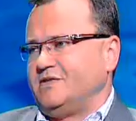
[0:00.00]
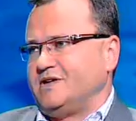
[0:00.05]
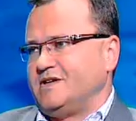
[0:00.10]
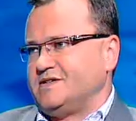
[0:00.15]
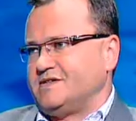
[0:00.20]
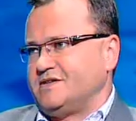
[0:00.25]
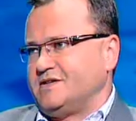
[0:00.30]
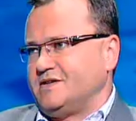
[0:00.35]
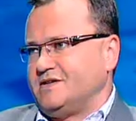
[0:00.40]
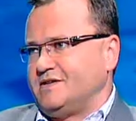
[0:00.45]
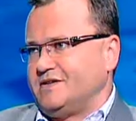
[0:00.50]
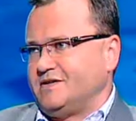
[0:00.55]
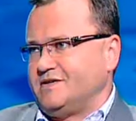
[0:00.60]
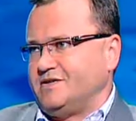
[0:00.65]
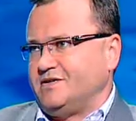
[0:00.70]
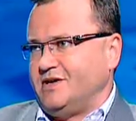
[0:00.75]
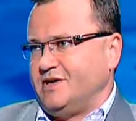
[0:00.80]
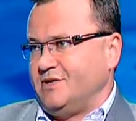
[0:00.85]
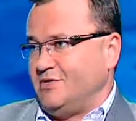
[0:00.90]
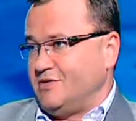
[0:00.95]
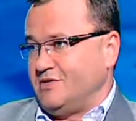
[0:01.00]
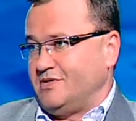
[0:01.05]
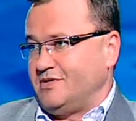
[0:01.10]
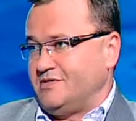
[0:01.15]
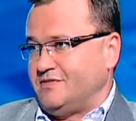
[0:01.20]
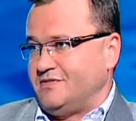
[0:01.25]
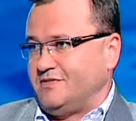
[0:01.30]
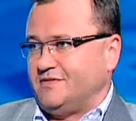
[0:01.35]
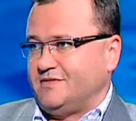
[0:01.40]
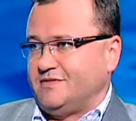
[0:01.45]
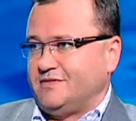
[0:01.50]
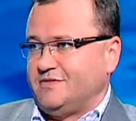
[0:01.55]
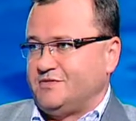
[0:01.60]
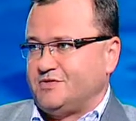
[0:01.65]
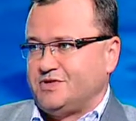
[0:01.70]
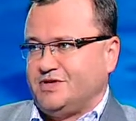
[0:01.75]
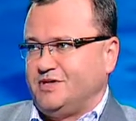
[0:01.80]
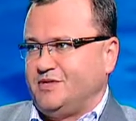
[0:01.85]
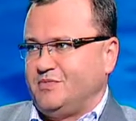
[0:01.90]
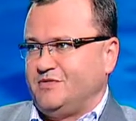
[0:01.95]
okazja jak to euro już
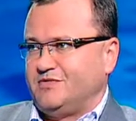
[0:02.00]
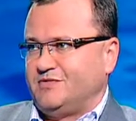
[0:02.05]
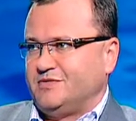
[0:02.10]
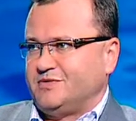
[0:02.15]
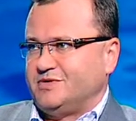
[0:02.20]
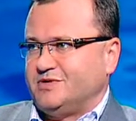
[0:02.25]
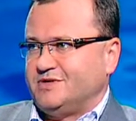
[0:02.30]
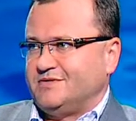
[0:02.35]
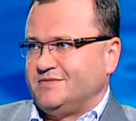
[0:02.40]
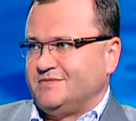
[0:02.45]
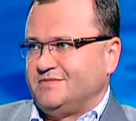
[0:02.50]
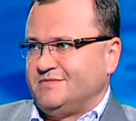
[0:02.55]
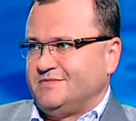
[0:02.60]
się nie powtórzy.